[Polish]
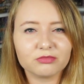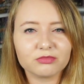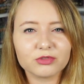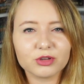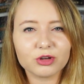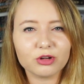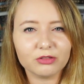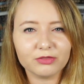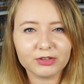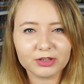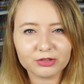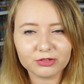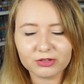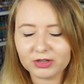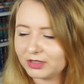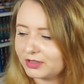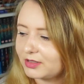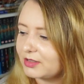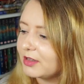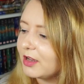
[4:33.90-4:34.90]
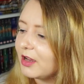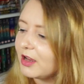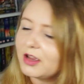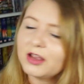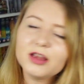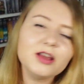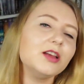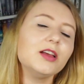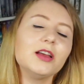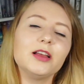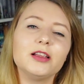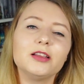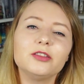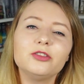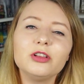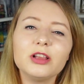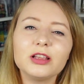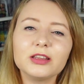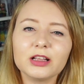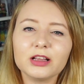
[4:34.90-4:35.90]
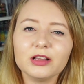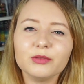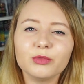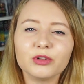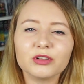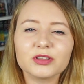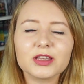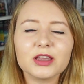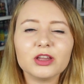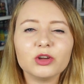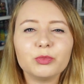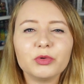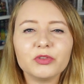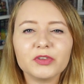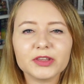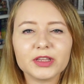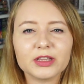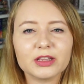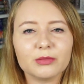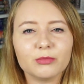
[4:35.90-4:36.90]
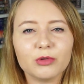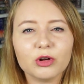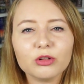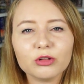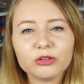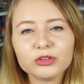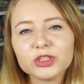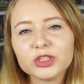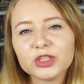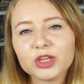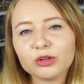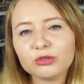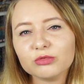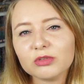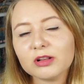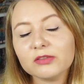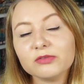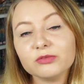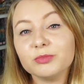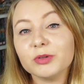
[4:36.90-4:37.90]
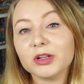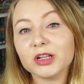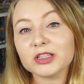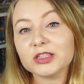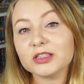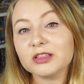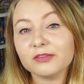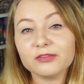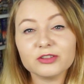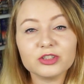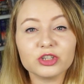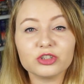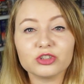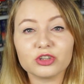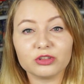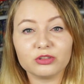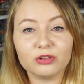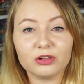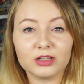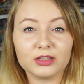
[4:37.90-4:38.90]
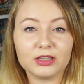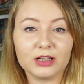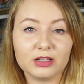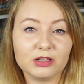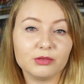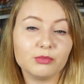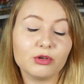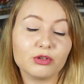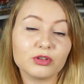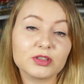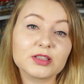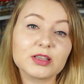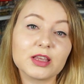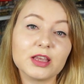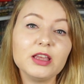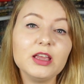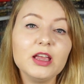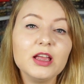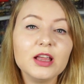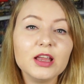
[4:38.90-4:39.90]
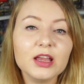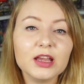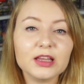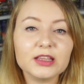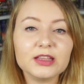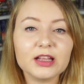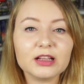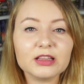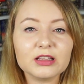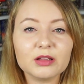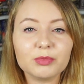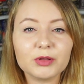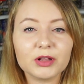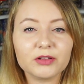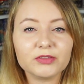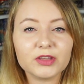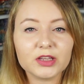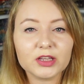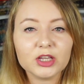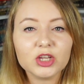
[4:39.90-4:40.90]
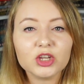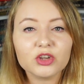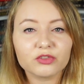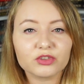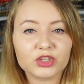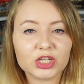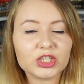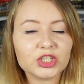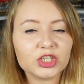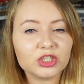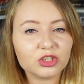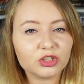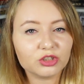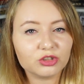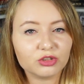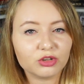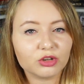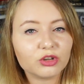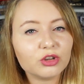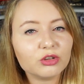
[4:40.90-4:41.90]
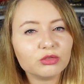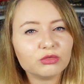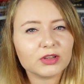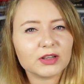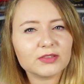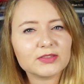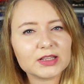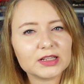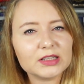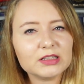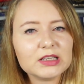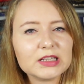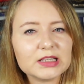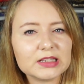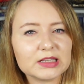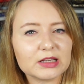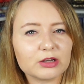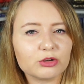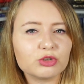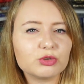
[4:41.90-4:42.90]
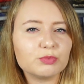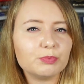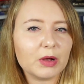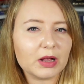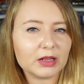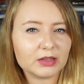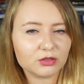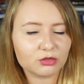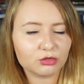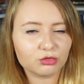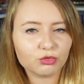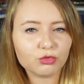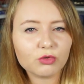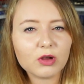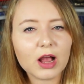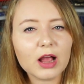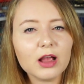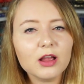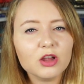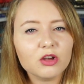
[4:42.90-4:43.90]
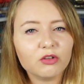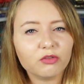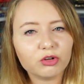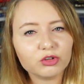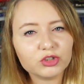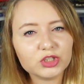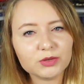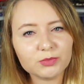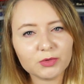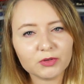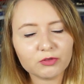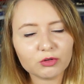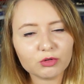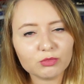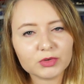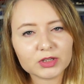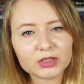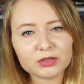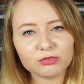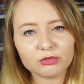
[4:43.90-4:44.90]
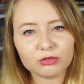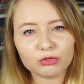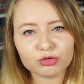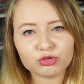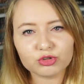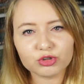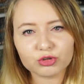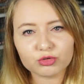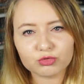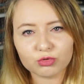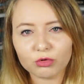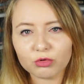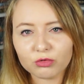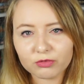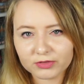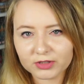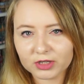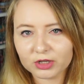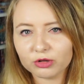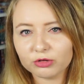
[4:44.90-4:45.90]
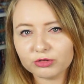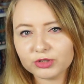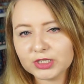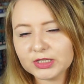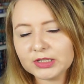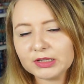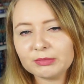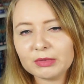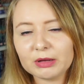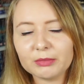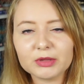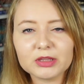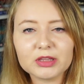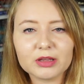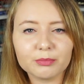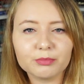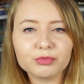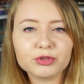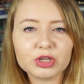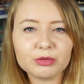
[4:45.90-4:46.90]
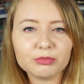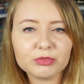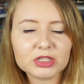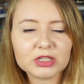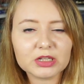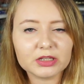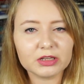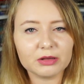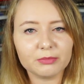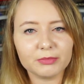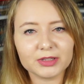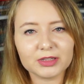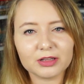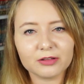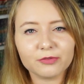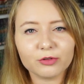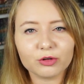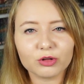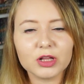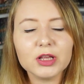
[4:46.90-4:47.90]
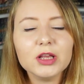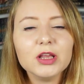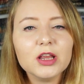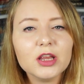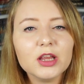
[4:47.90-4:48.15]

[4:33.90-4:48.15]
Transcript: cokolwiek to jest E, do latarni morskiej opowiada nam o rodzinie, która wybiera się na wycieczkę do latarni morskiej i tak naprawdę w czasie tej drogi, która wcale nie jest jakoś bardzo długa, wchodzimy w umysły różnych członków tej rodziny, mamy tam przemyślenia, metafory,